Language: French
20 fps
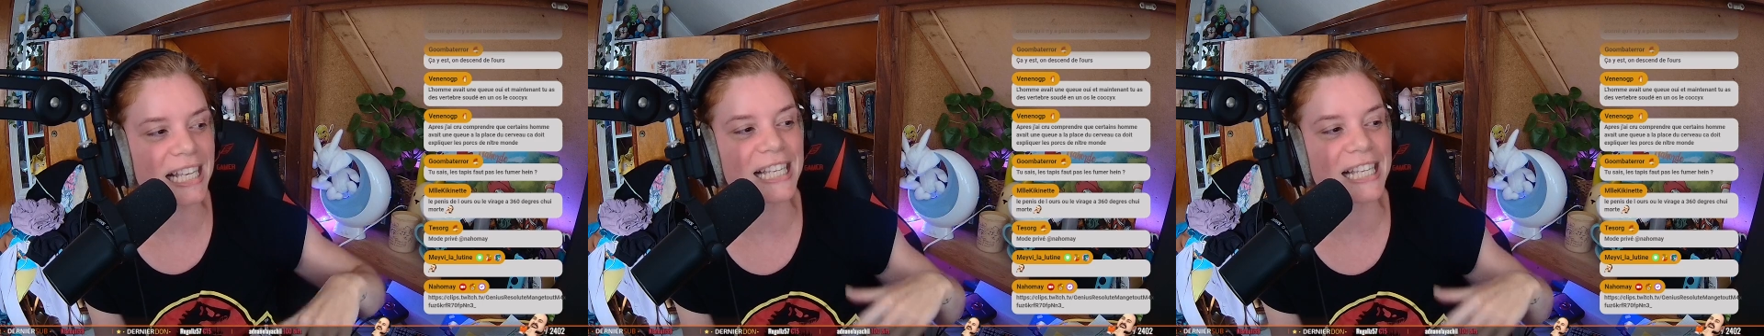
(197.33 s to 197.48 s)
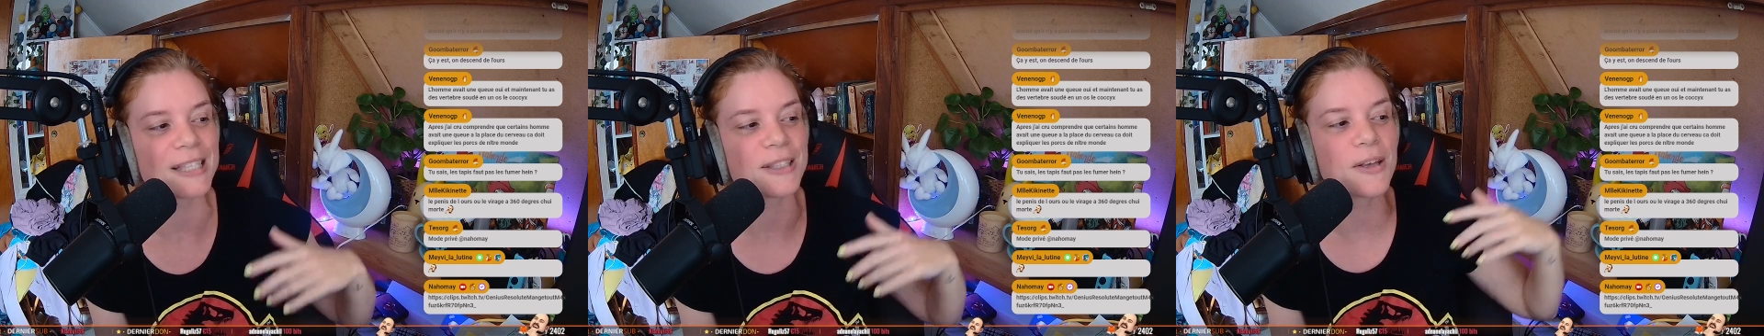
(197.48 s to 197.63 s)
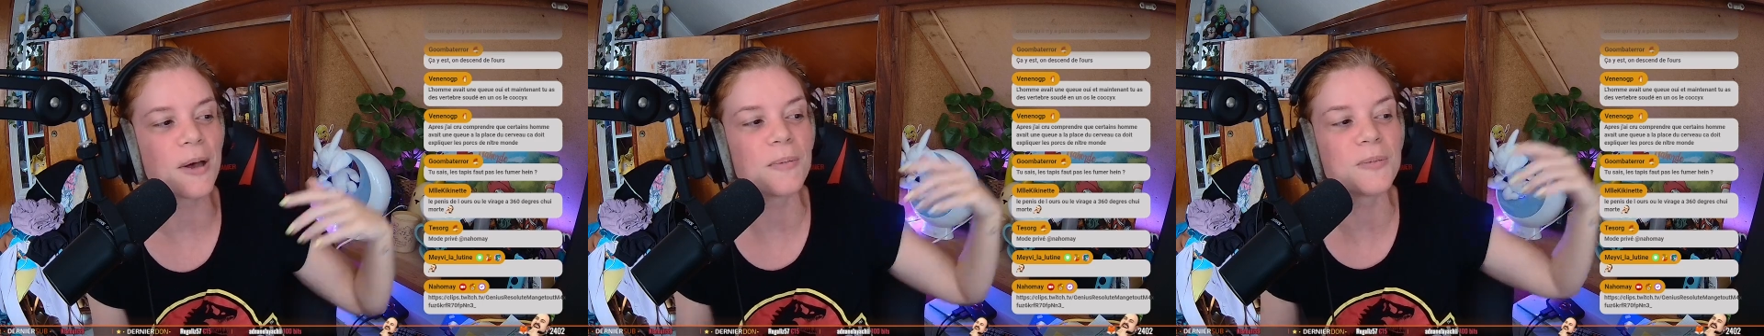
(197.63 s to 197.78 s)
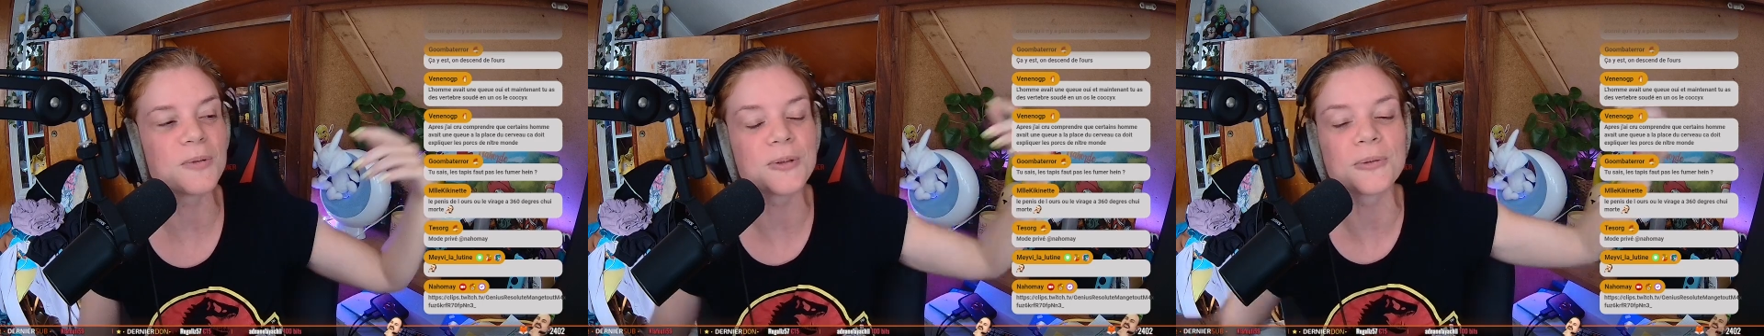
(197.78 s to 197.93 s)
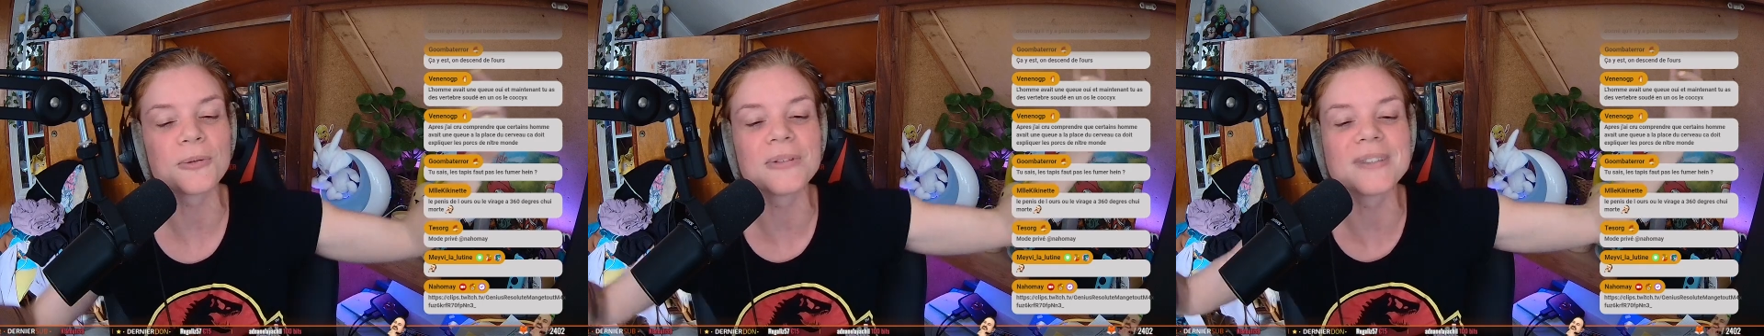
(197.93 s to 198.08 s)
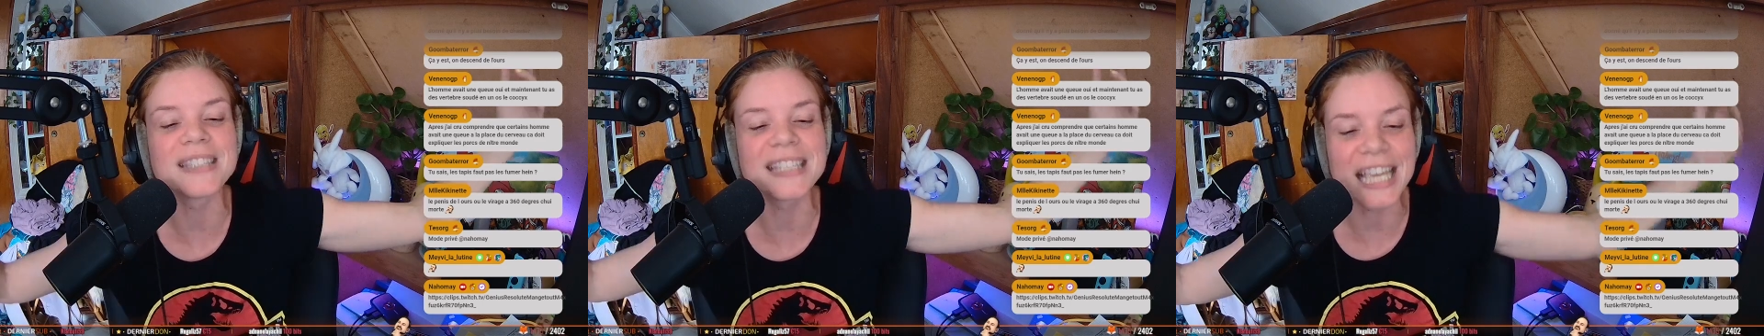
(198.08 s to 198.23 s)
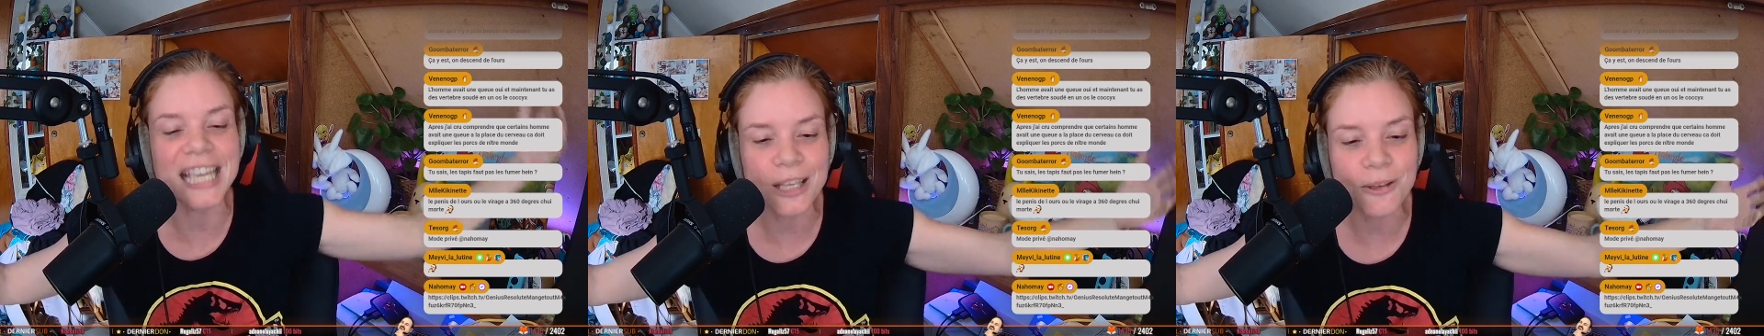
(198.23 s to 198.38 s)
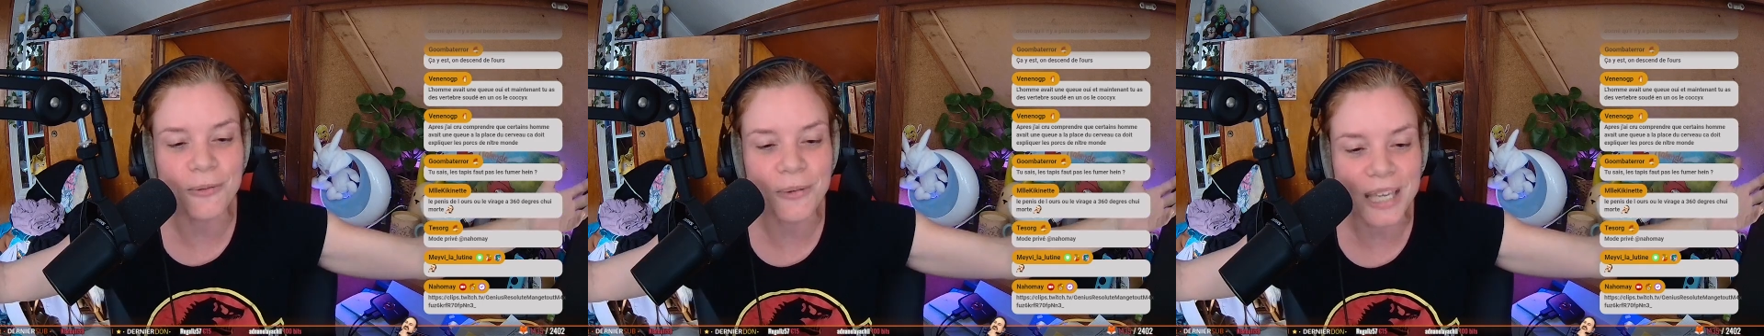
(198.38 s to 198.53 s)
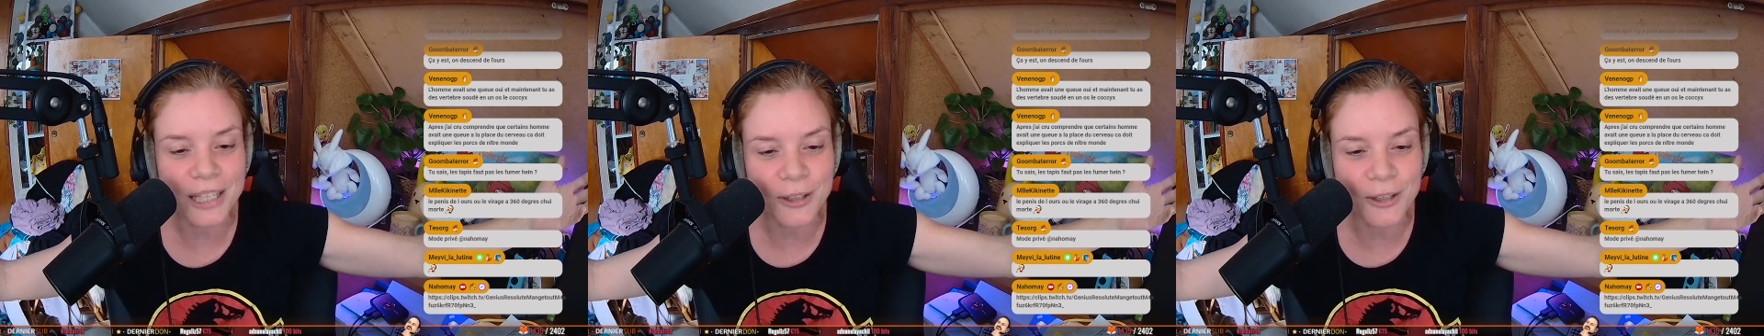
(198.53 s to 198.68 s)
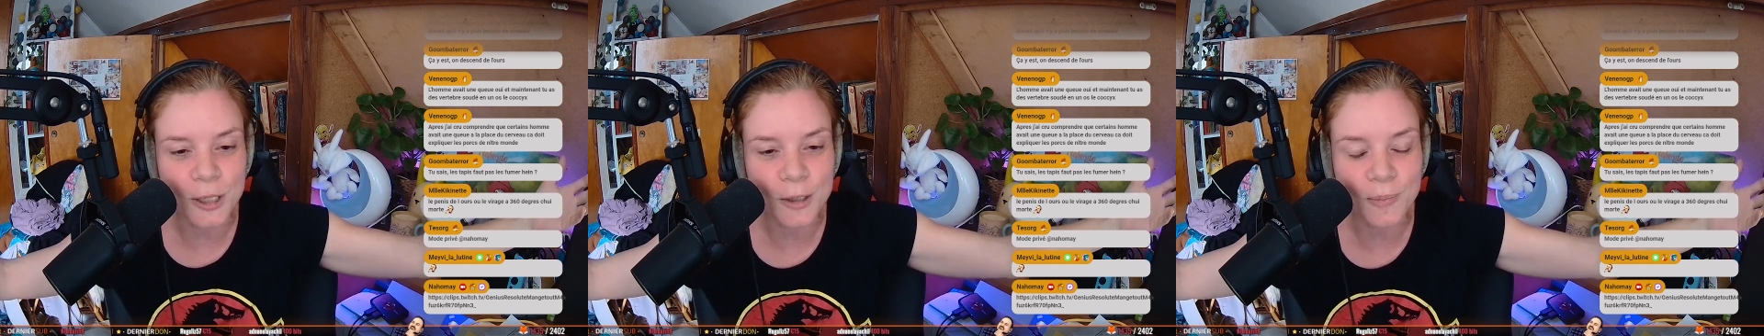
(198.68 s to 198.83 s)
les hommes sont
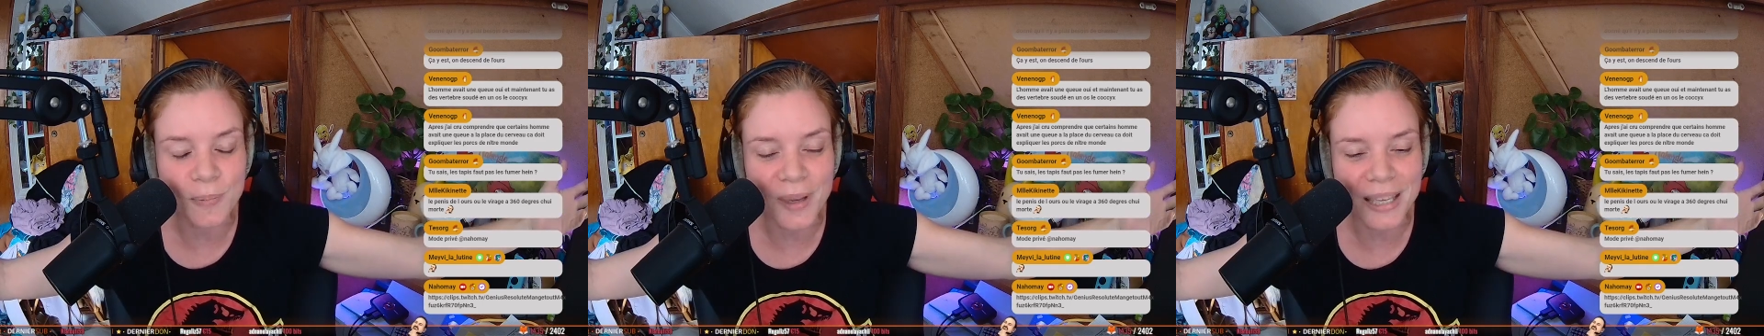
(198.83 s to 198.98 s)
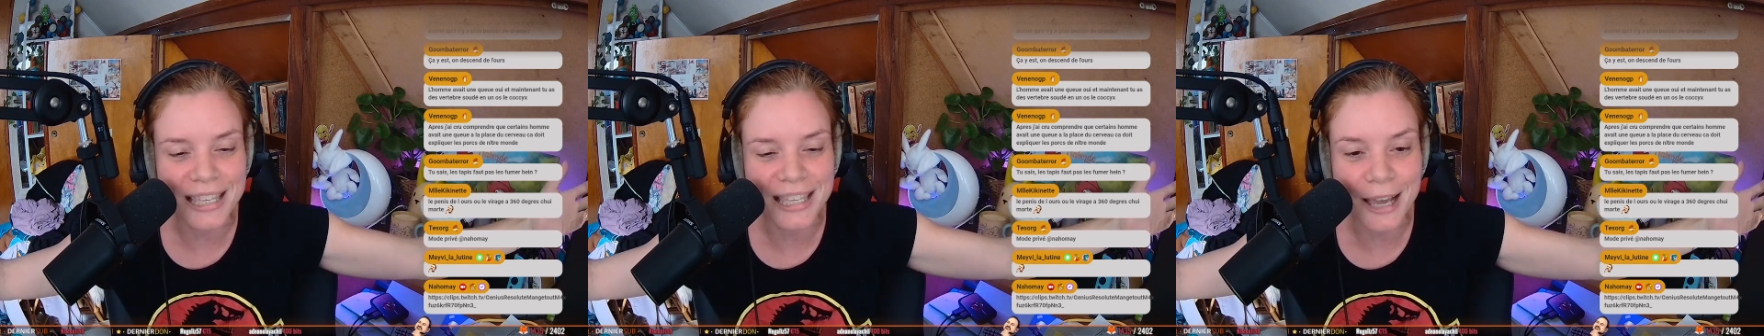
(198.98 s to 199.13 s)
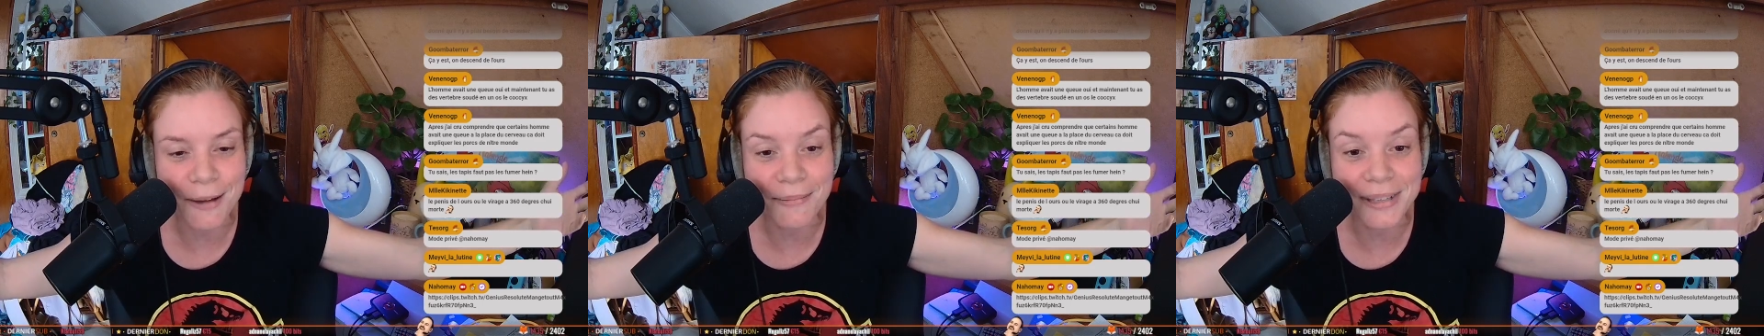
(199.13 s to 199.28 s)
dénués d'os pénien,